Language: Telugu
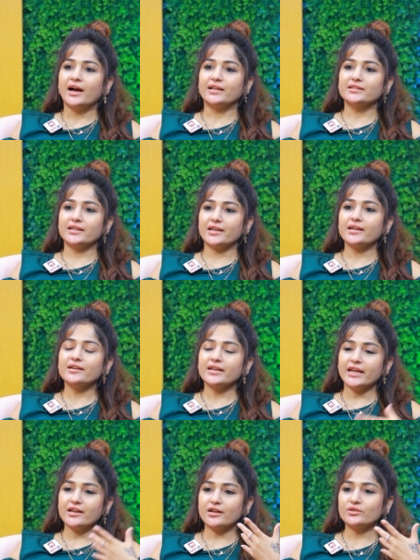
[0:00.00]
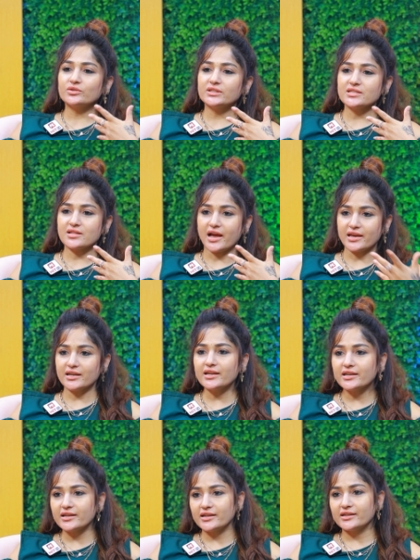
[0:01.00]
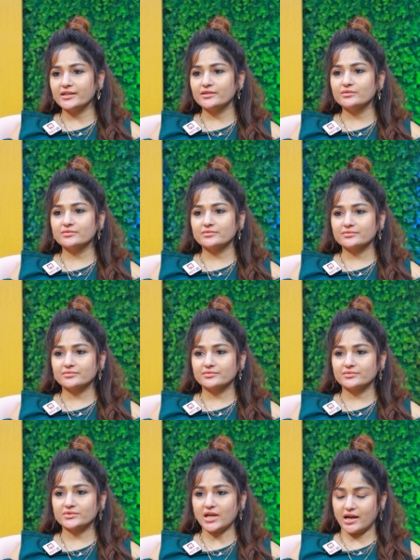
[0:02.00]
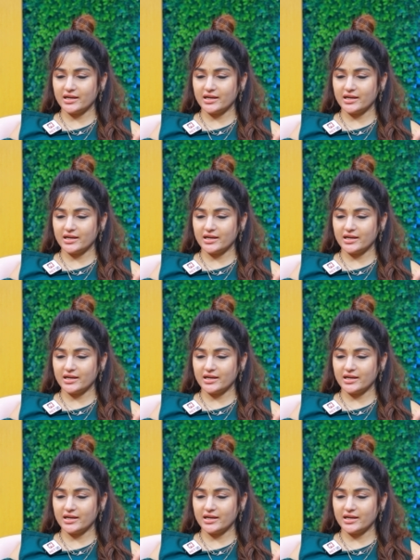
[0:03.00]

అందుకే నేను నేను అనుకున్న స్థాయికి నేను వెళ్ళలేదు సో hmm.